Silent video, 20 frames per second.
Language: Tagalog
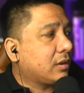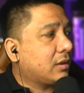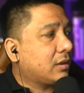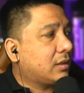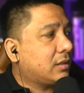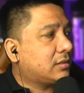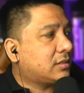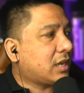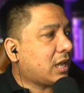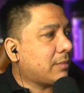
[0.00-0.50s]

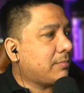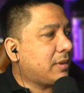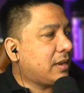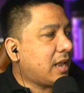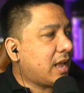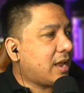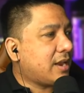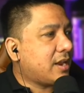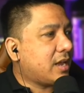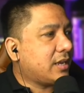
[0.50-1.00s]
Sa
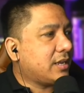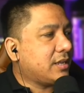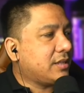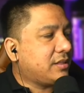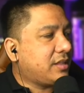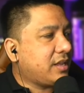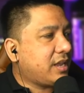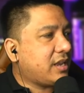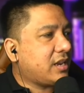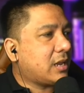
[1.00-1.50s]
kabila ng
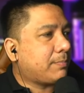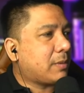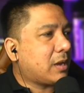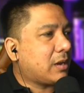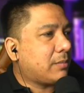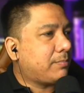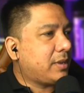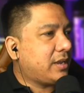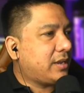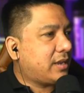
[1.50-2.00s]
hindi
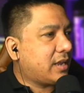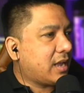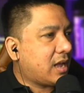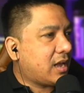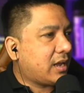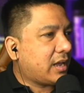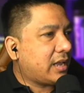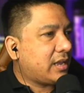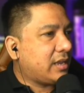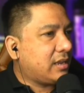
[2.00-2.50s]
napagbigyan
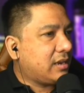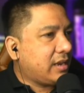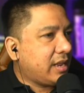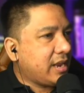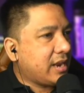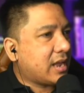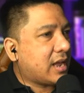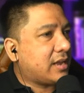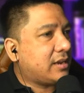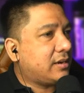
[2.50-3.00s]

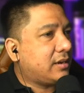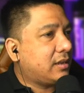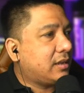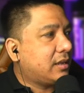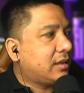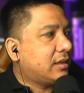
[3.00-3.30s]
kahilingan,